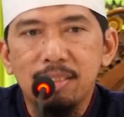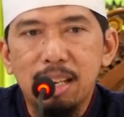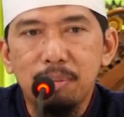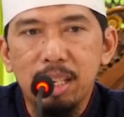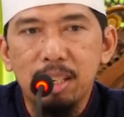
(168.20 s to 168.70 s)

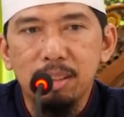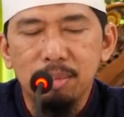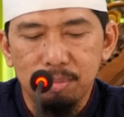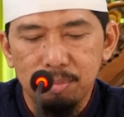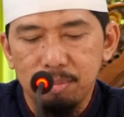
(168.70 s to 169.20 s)
Paham ya?
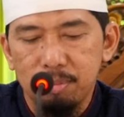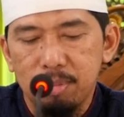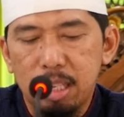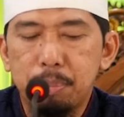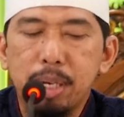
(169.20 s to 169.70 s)

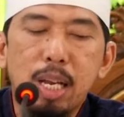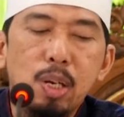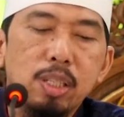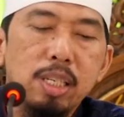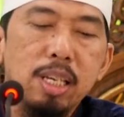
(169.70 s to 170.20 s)
Tapi
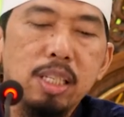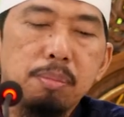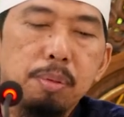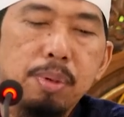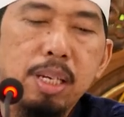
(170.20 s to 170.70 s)
kalau
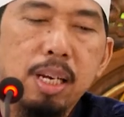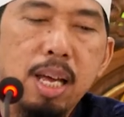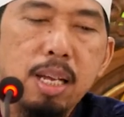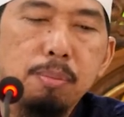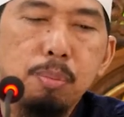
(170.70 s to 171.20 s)
ternyata pemilik
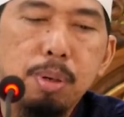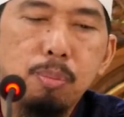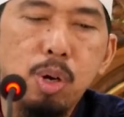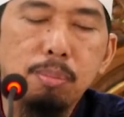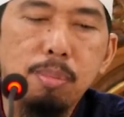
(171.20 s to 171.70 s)
lahan mau
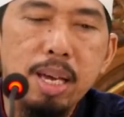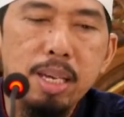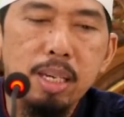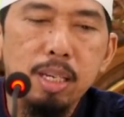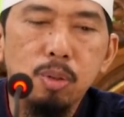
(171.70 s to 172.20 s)
berbuat
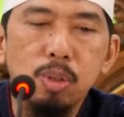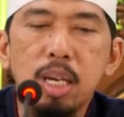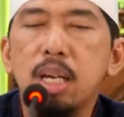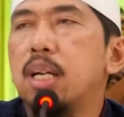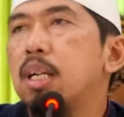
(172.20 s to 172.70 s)
baik, ya
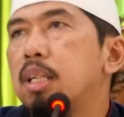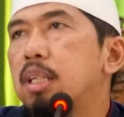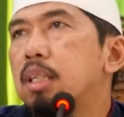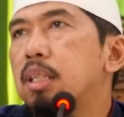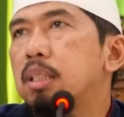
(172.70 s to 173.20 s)
sudah,
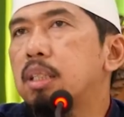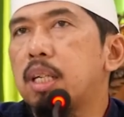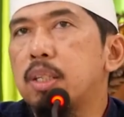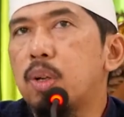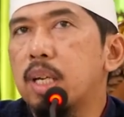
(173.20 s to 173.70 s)

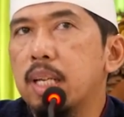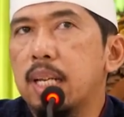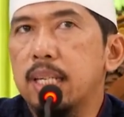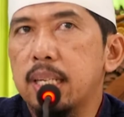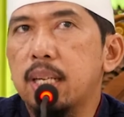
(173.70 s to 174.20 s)
jangan
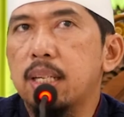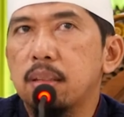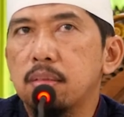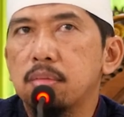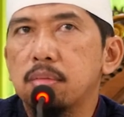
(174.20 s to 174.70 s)
diulangi lagi ya.
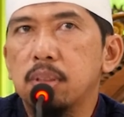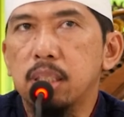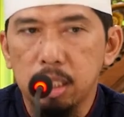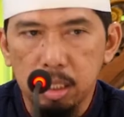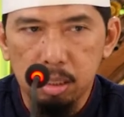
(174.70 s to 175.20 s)

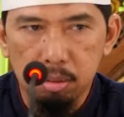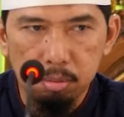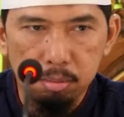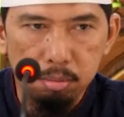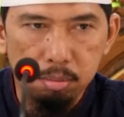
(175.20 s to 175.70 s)
Ini
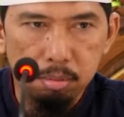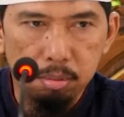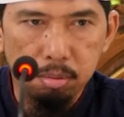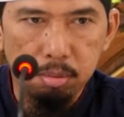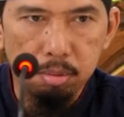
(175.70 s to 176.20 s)

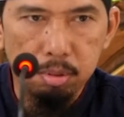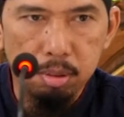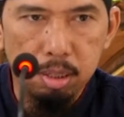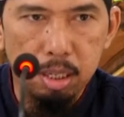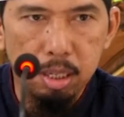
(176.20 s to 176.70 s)

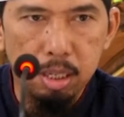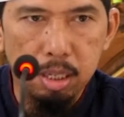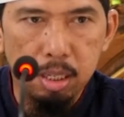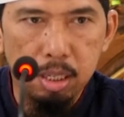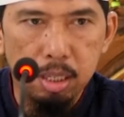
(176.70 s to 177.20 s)

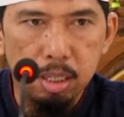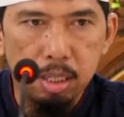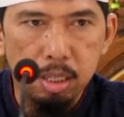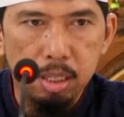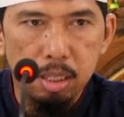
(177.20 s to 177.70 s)
eh,
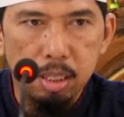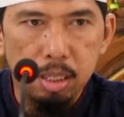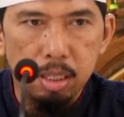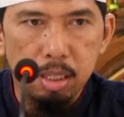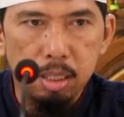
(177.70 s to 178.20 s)

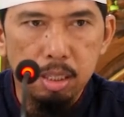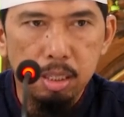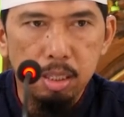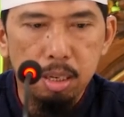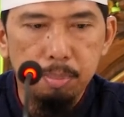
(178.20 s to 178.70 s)

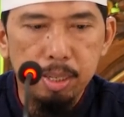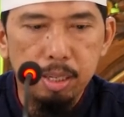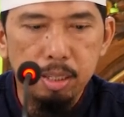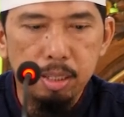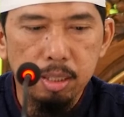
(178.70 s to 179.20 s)

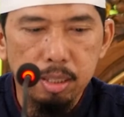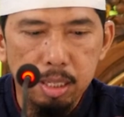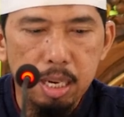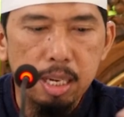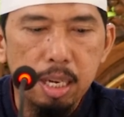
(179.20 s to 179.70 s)
apa?
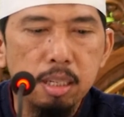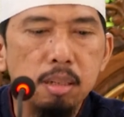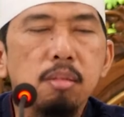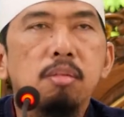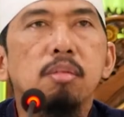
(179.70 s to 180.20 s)
Silahkan
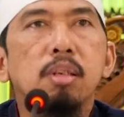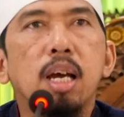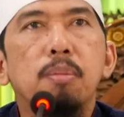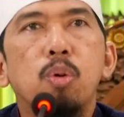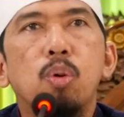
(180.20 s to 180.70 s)

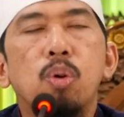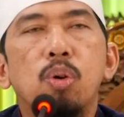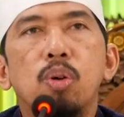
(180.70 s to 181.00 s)
kamu